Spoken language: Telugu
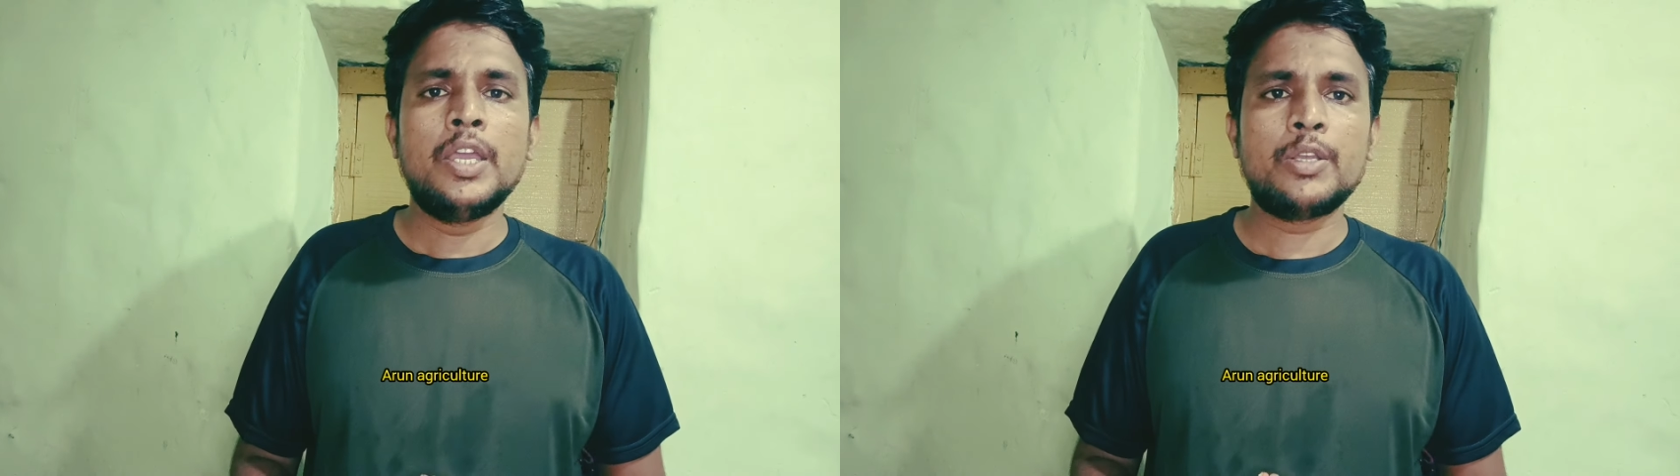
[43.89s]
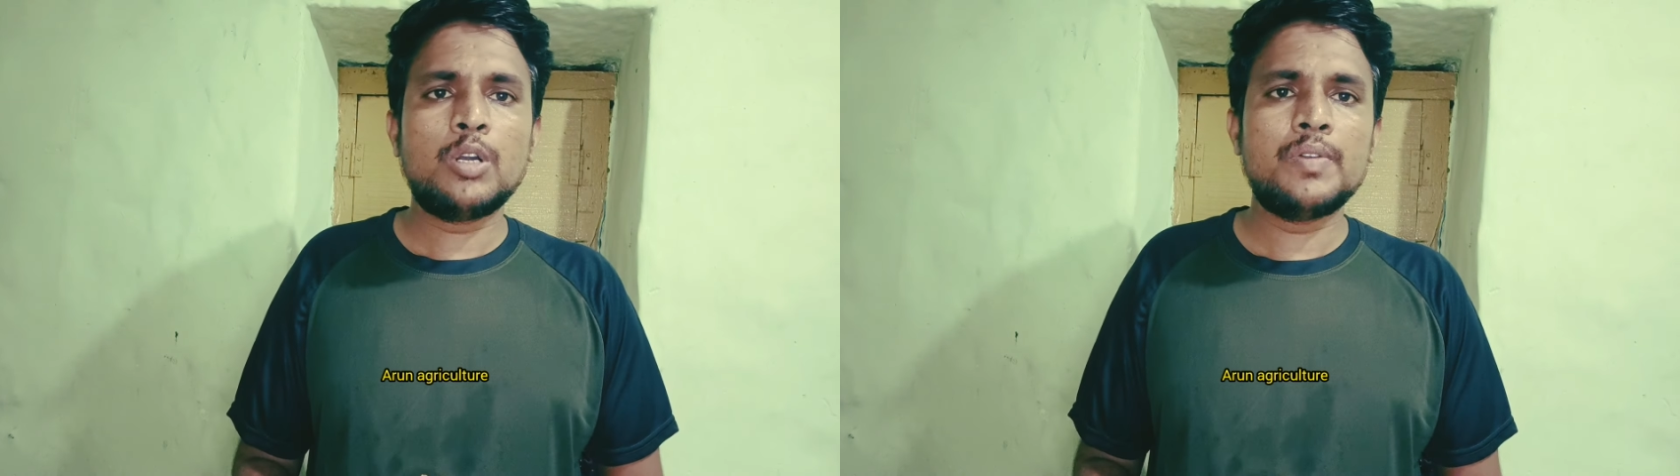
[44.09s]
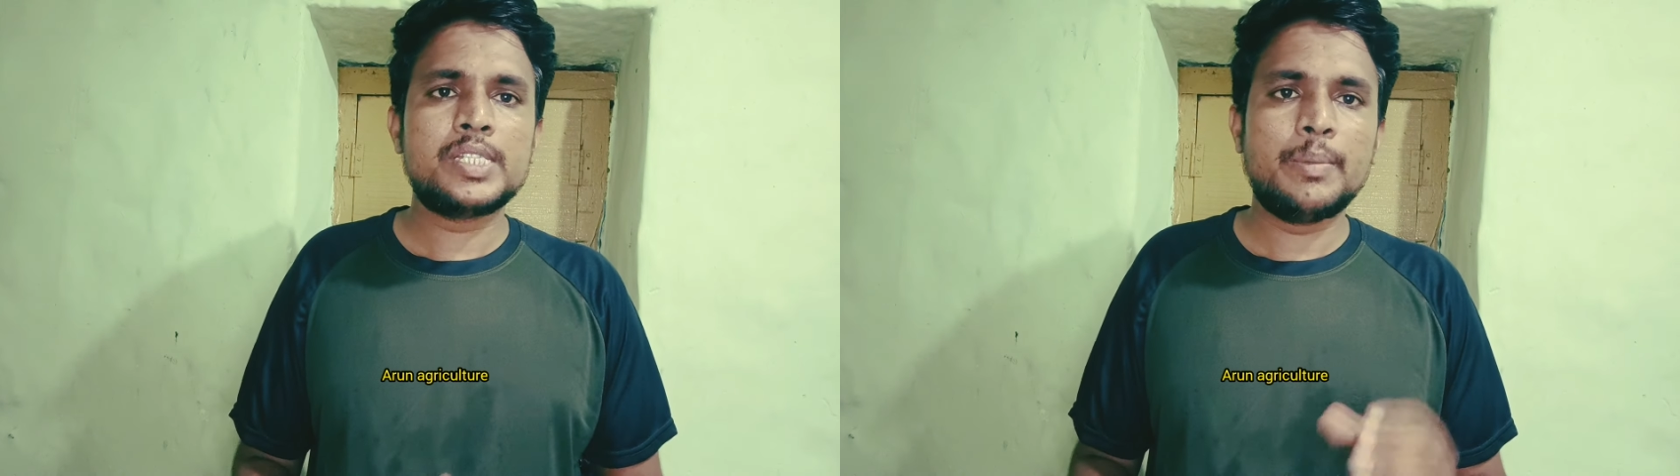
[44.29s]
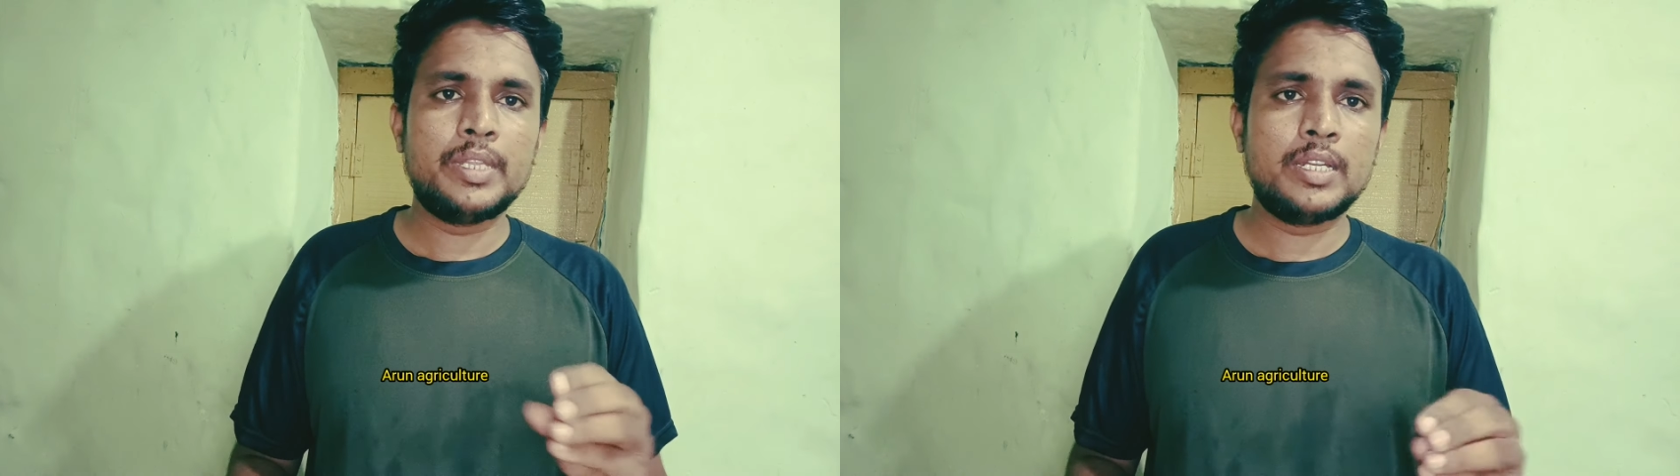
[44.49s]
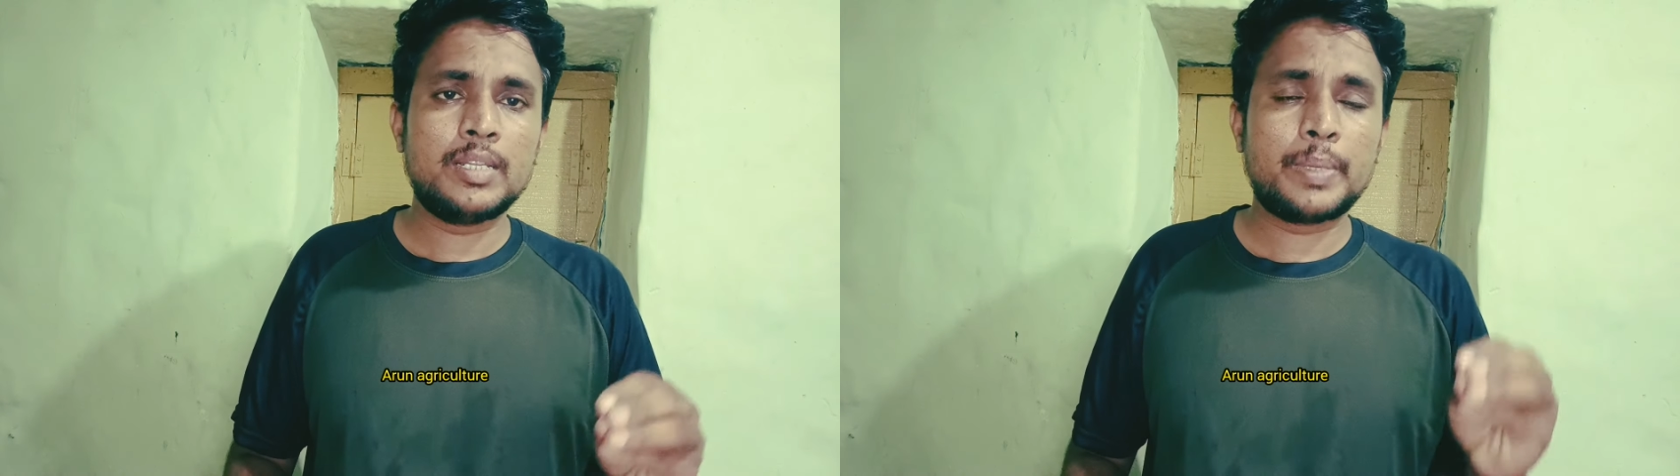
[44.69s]
ఇంకొక విషయం
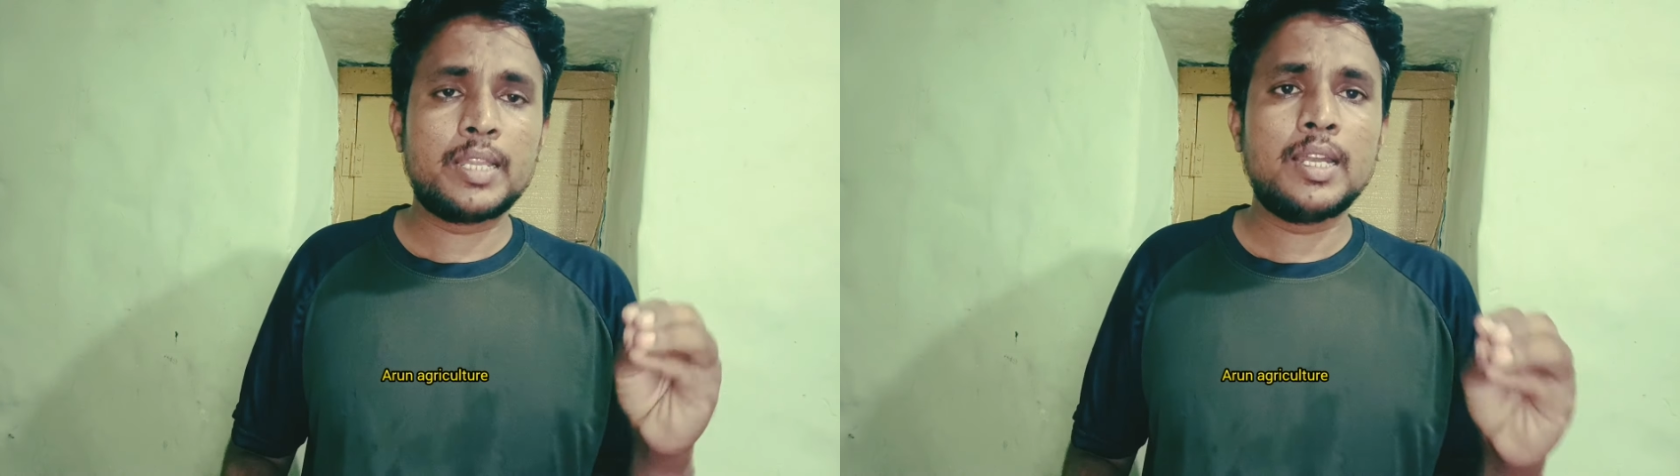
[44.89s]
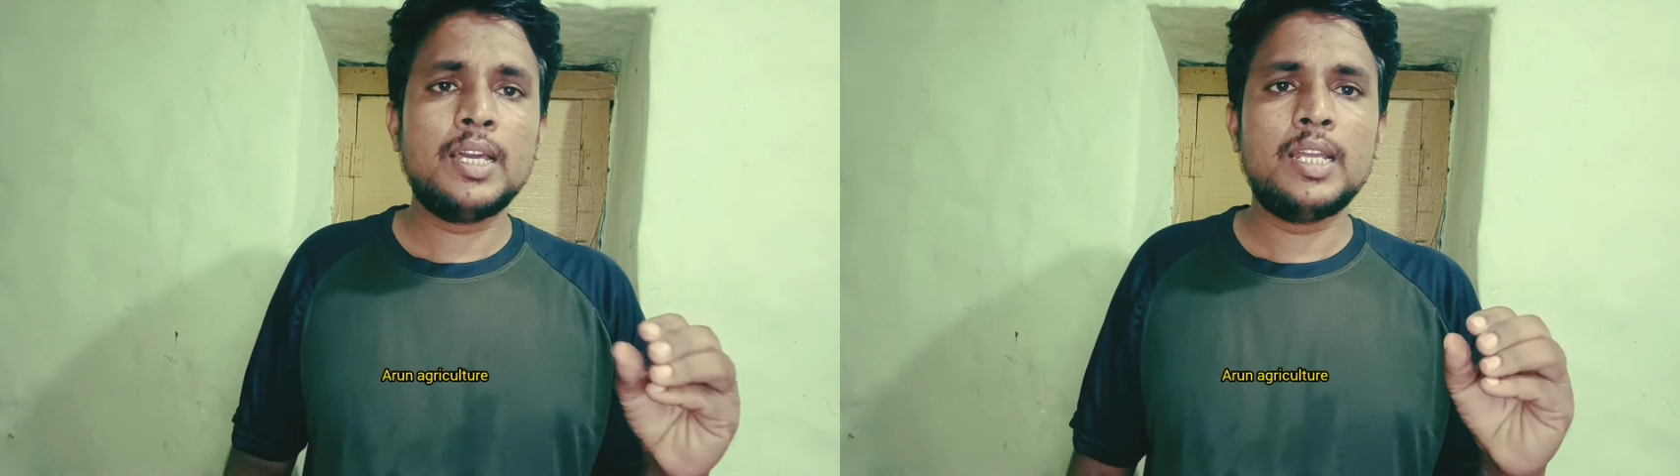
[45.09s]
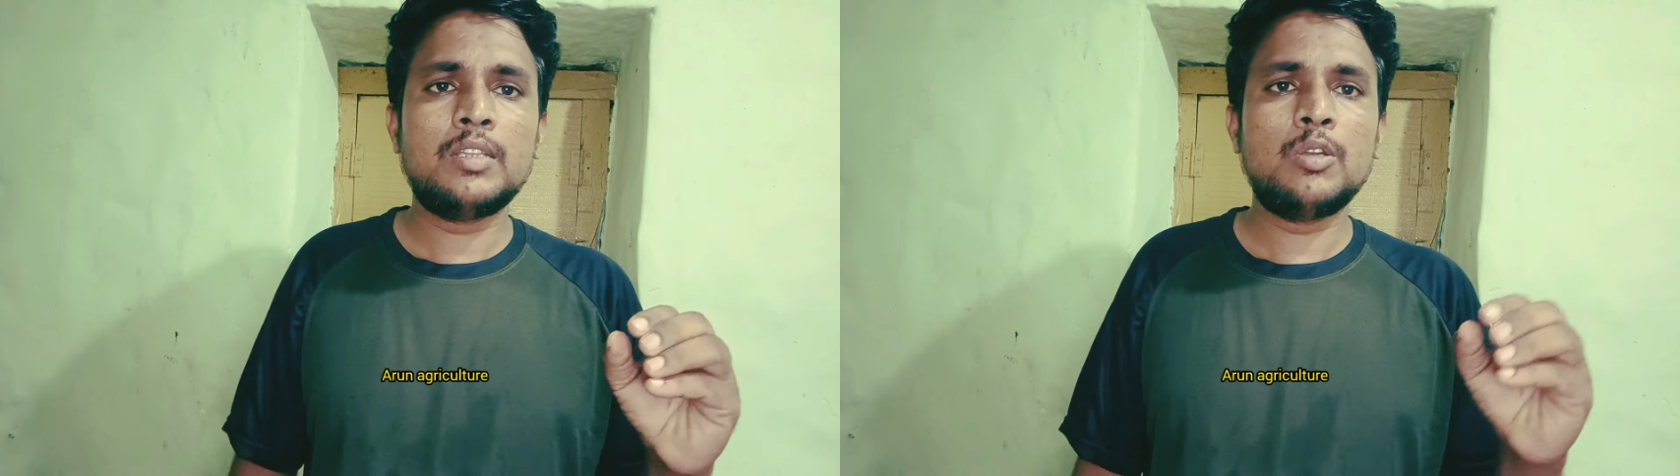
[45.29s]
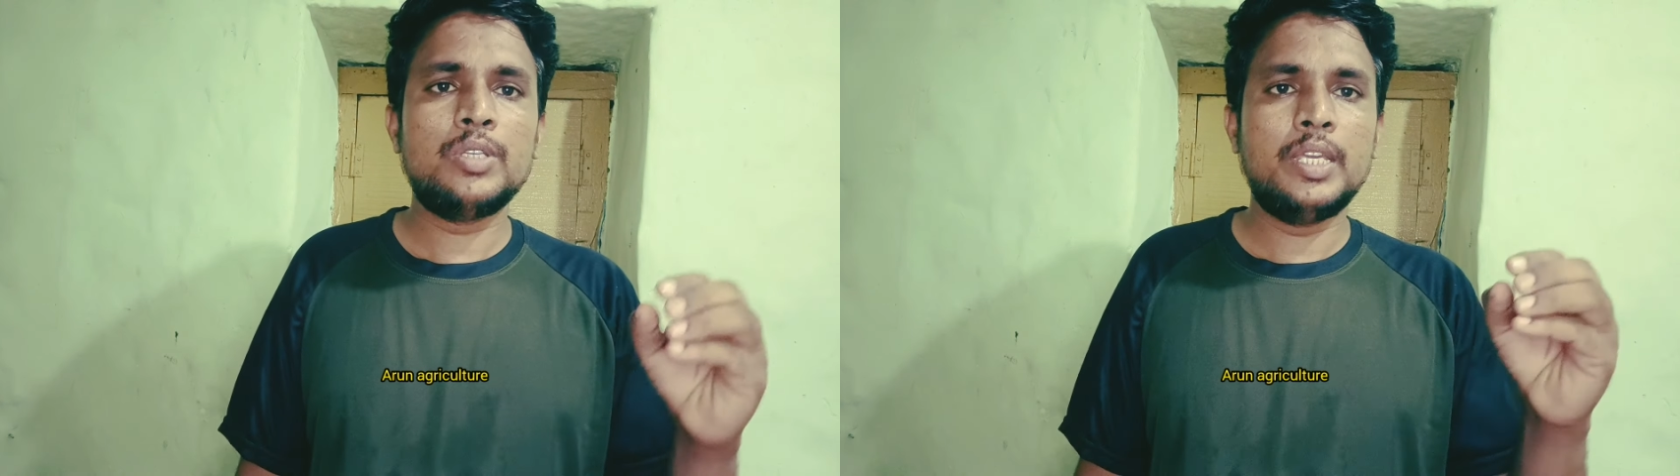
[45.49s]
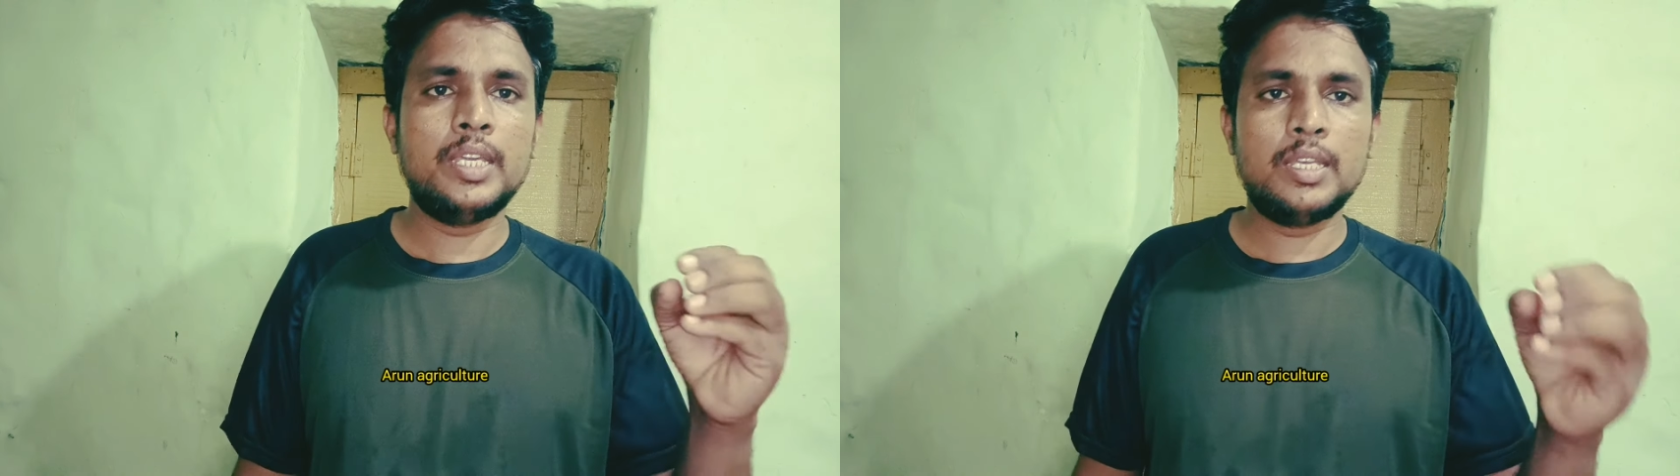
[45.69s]
ఏంటంటే ప్రధానంగా రైతులు
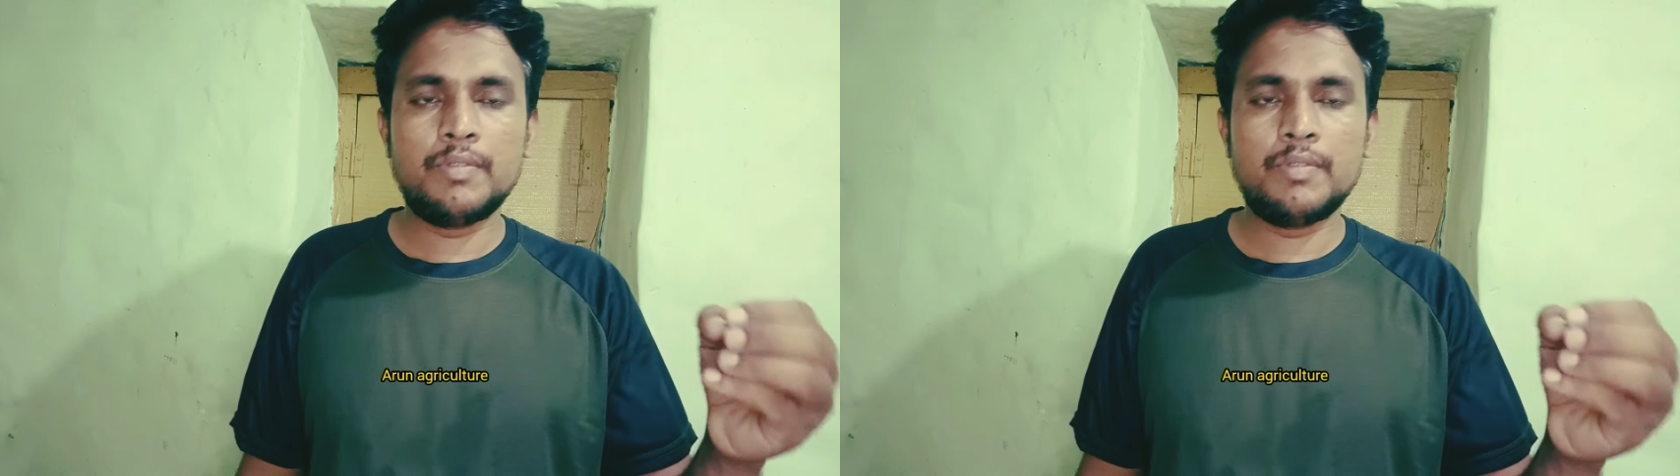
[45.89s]
ఈ